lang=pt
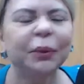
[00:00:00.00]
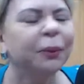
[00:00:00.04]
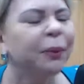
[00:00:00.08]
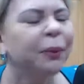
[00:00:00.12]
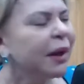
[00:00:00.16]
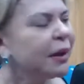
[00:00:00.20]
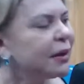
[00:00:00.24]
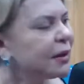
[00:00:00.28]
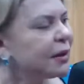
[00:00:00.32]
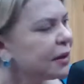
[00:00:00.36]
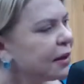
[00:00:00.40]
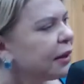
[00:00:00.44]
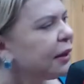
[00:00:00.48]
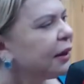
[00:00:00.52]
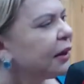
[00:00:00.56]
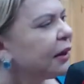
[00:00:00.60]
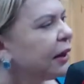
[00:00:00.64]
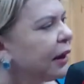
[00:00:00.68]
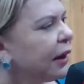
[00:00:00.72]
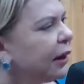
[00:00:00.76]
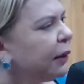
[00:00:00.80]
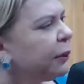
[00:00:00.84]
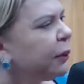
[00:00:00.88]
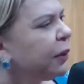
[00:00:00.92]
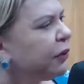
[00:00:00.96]
um prazer,
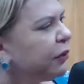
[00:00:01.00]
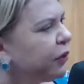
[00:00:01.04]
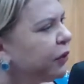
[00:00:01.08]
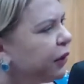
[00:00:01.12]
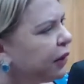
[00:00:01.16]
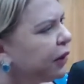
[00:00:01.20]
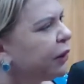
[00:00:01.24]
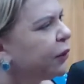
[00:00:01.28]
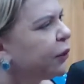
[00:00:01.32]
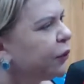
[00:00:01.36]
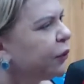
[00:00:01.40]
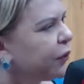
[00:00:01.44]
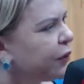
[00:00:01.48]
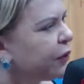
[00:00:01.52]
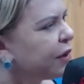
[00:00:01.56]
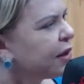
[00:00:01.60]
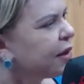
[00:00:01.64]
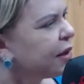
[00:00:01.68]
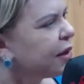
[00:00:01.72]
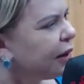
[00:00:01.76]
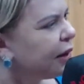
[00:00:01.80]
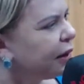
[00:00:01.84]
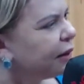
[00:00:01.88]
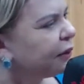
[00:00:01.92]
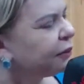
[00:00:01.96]
Kleber, vir aqui com
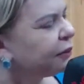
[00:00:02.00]
você.